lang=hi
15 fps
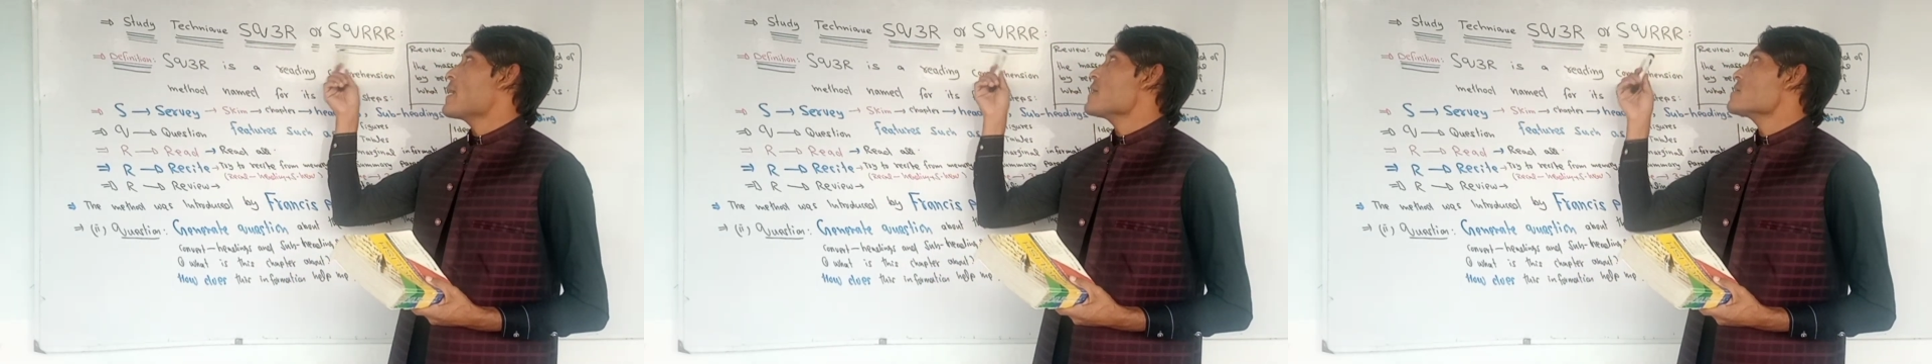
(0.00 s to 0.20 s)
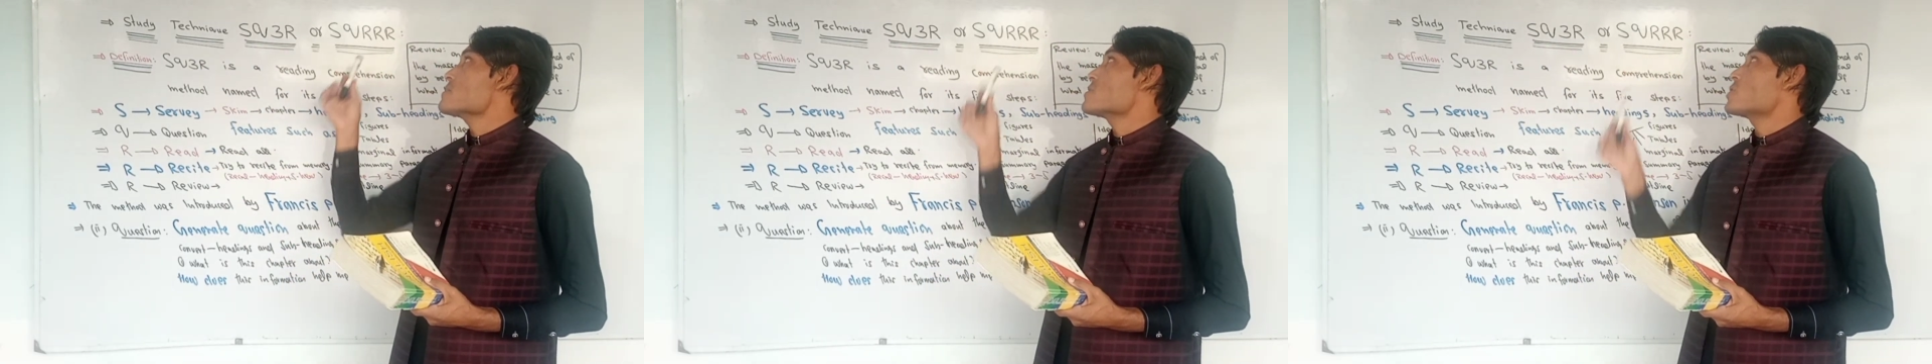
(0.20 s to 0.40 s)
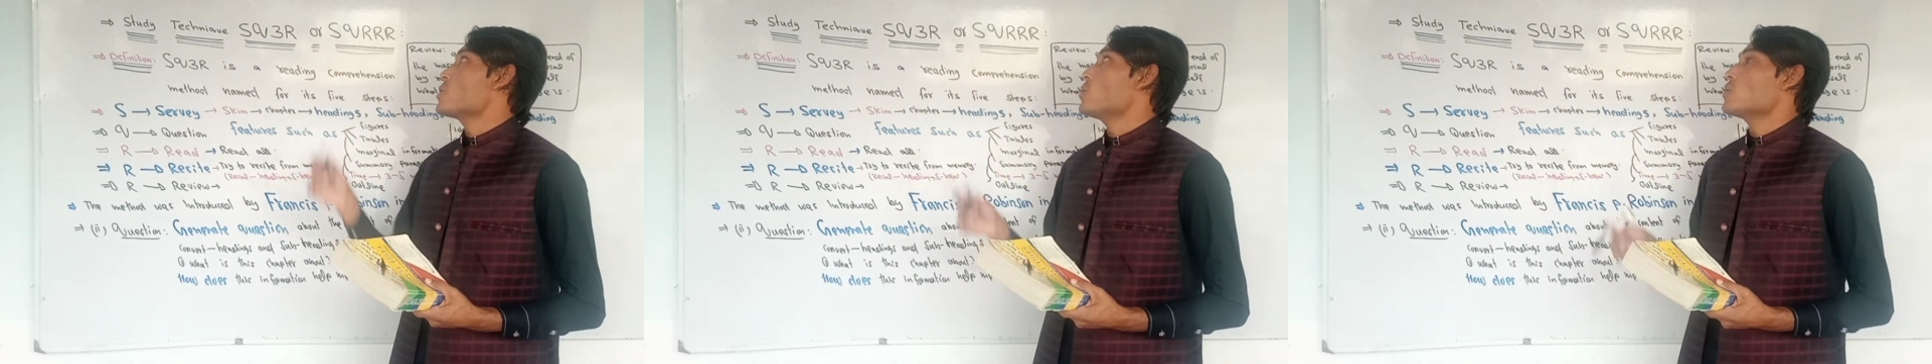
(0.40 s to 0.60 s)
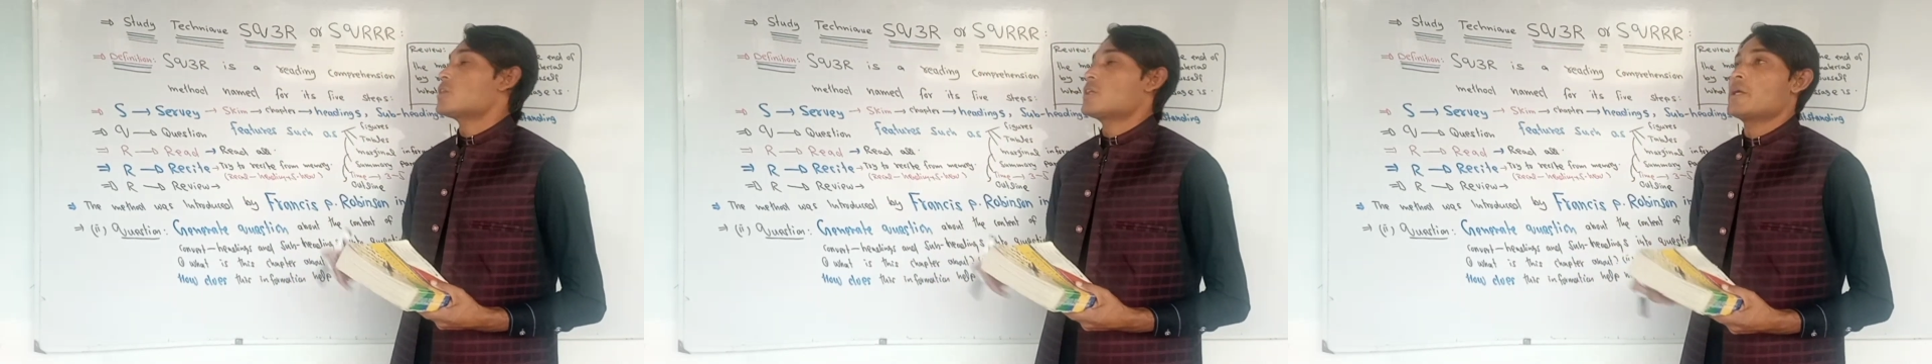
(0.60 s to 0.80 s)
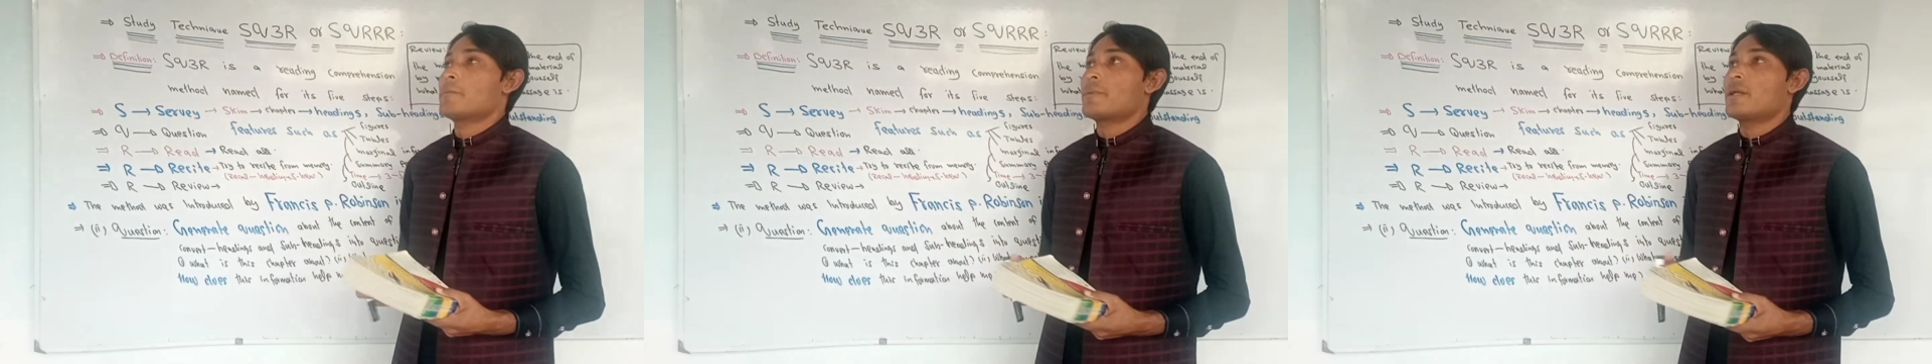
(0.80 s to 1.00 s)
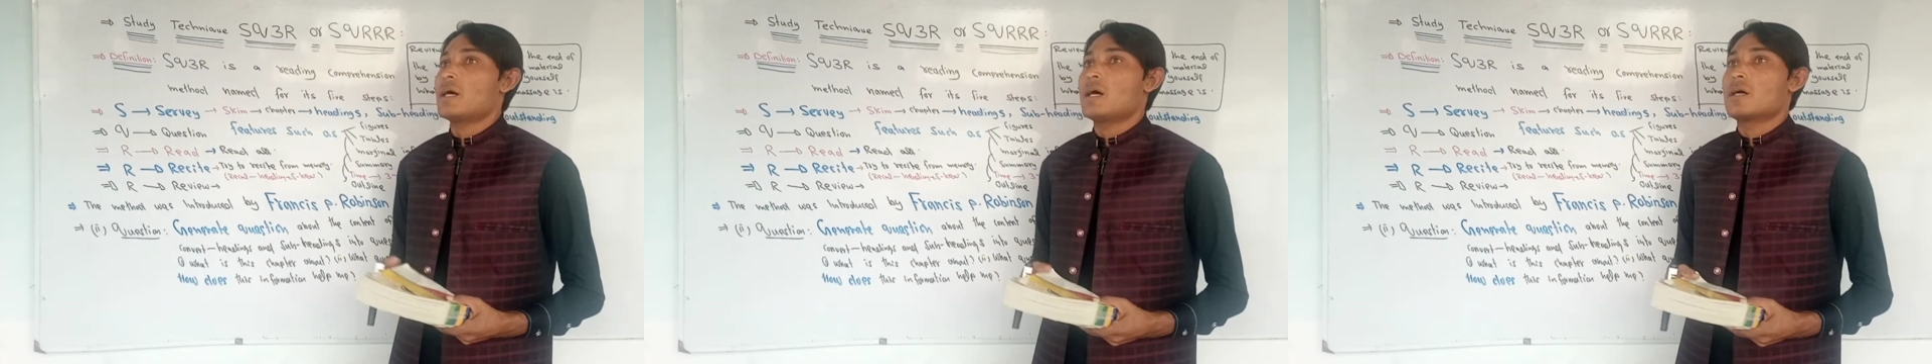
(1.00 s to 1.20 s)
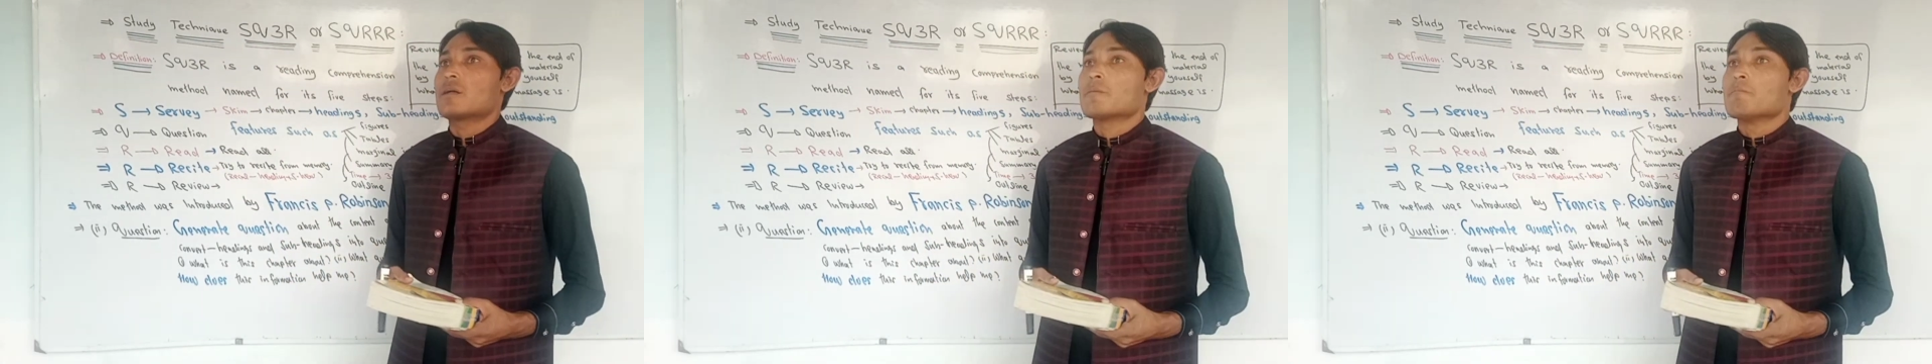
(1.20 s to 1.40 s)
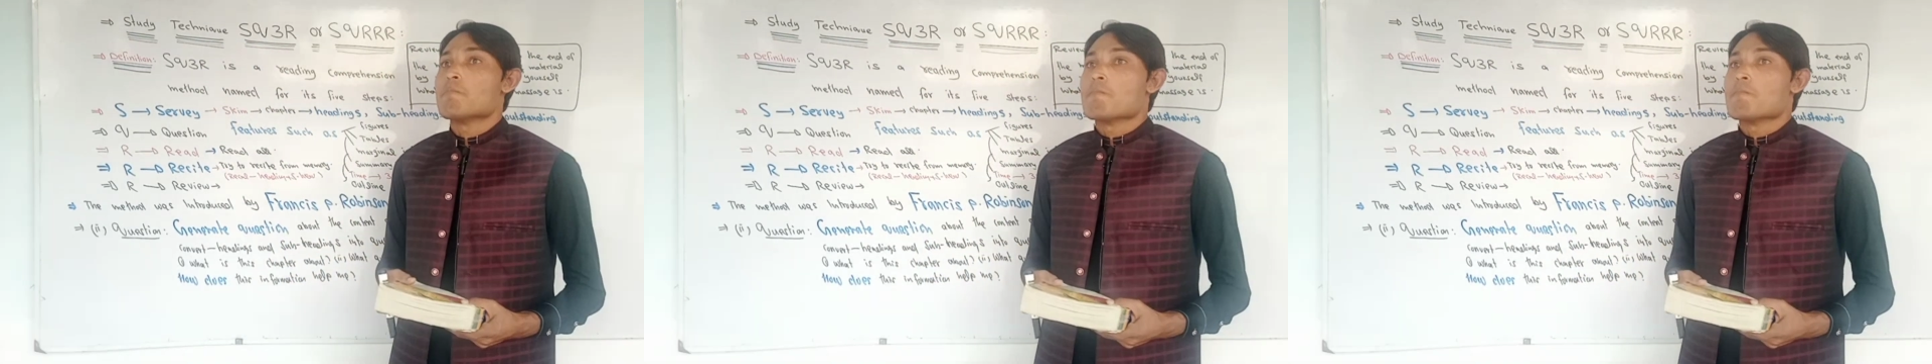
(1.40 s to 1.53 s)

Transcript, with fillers: r